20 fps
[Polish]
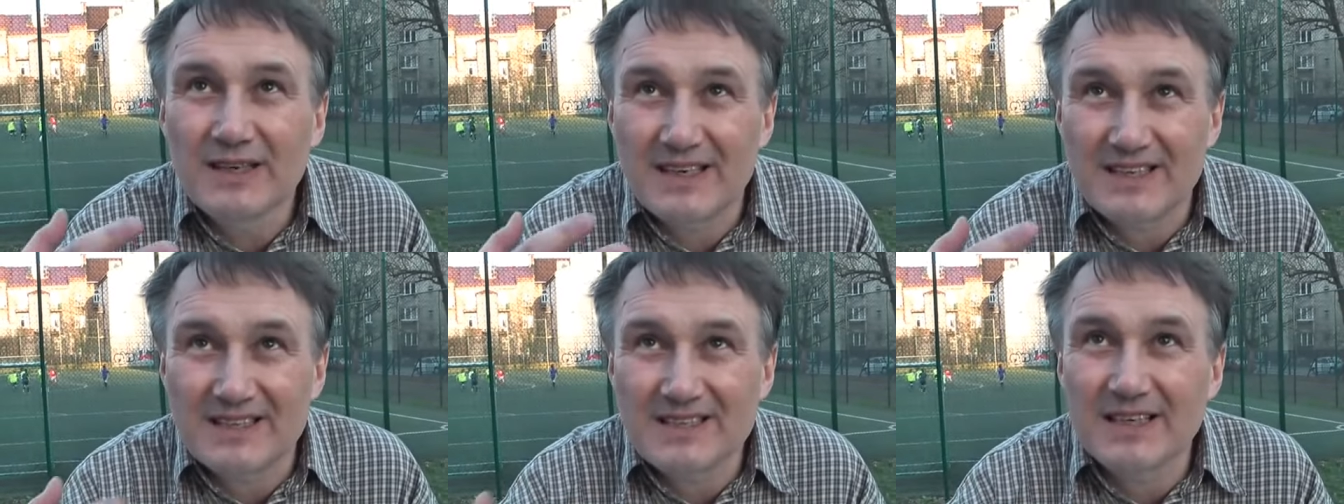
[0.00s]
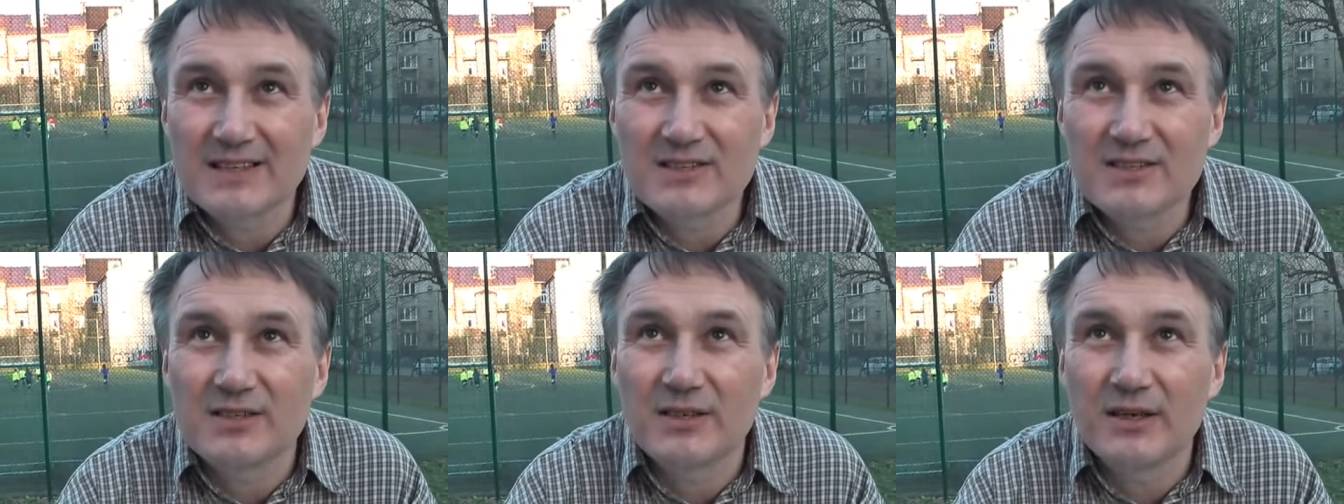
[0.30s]

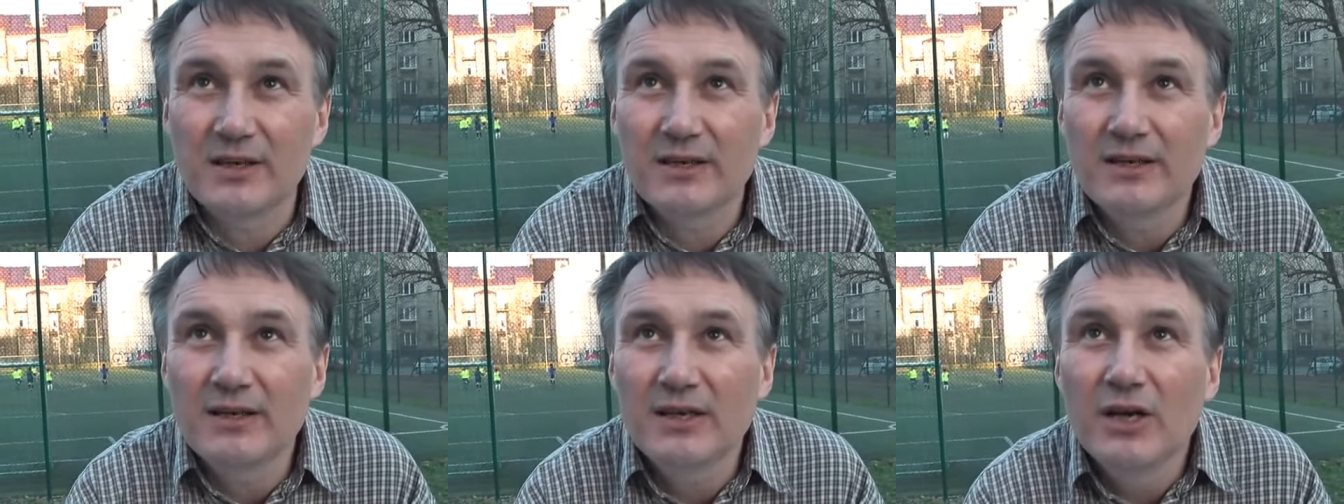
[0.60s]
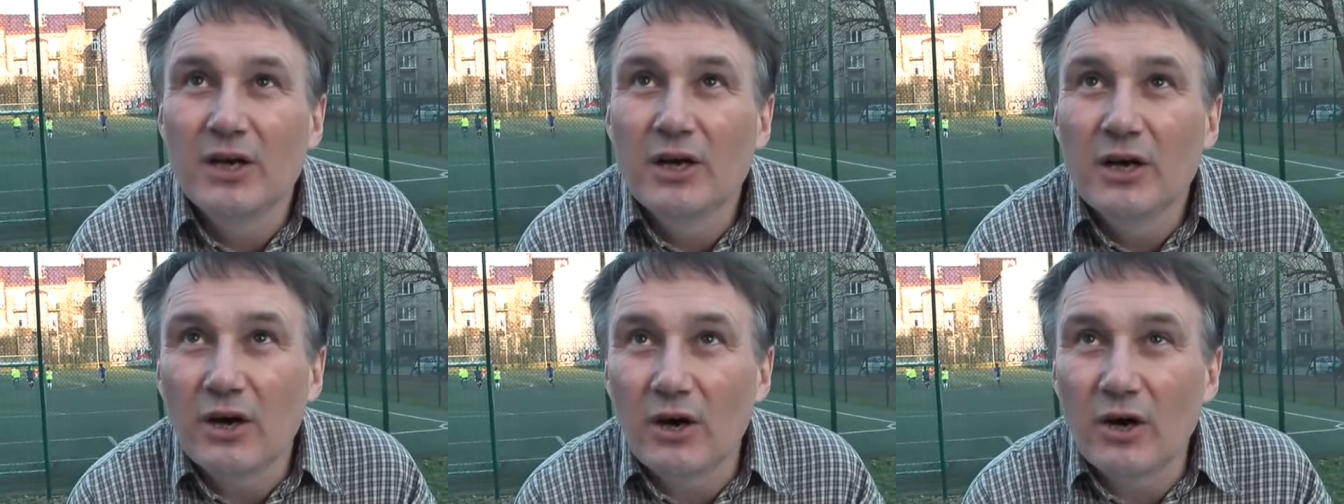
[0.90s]
kasację
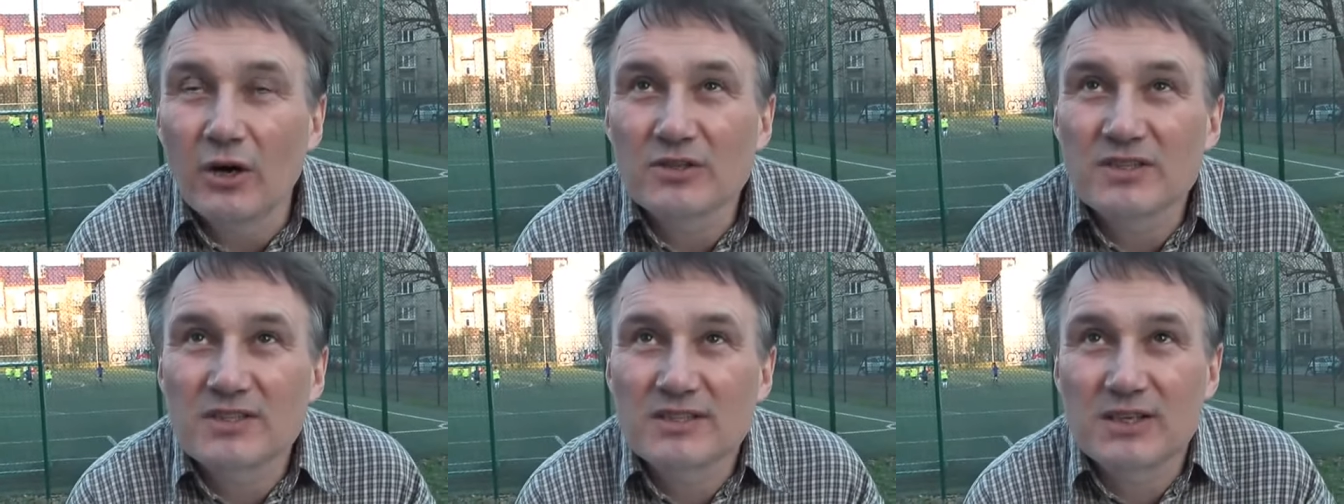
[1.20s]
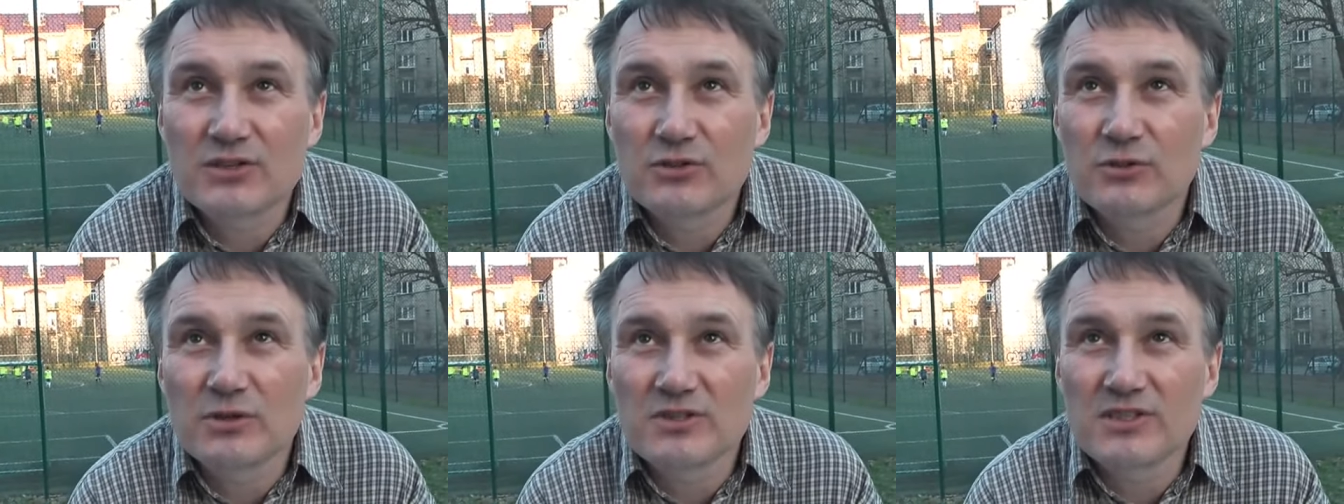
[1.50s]
bardzo
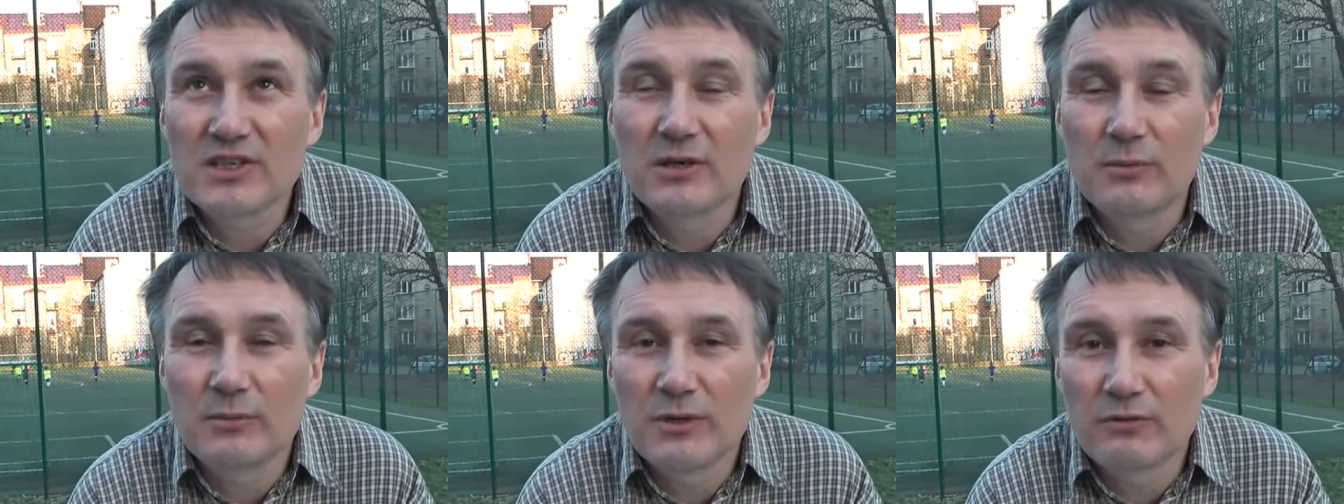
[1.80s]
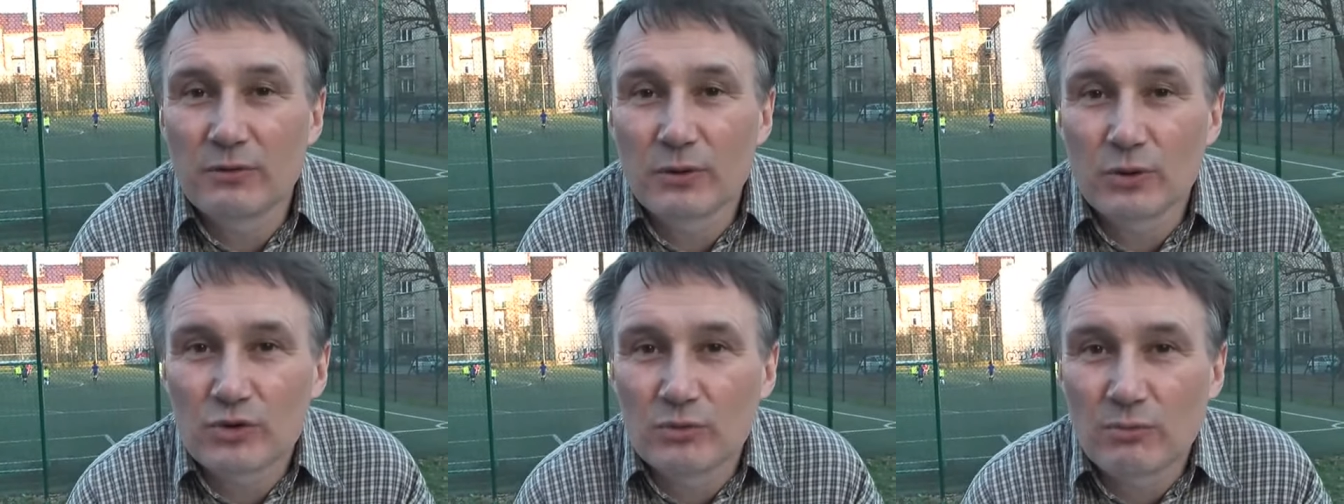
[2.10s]
mnie
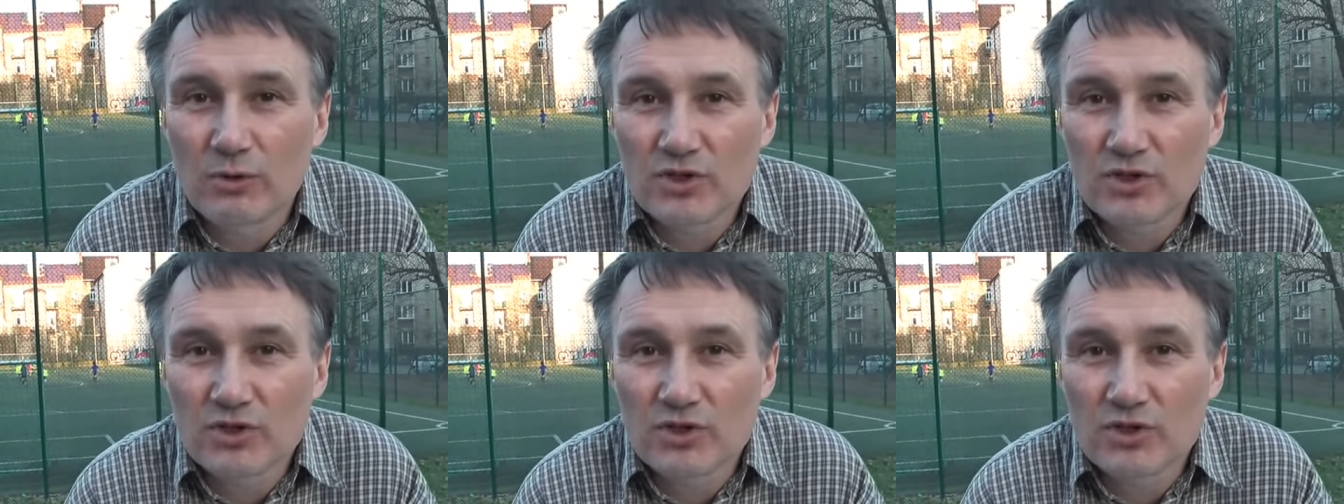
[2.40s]
wyroku.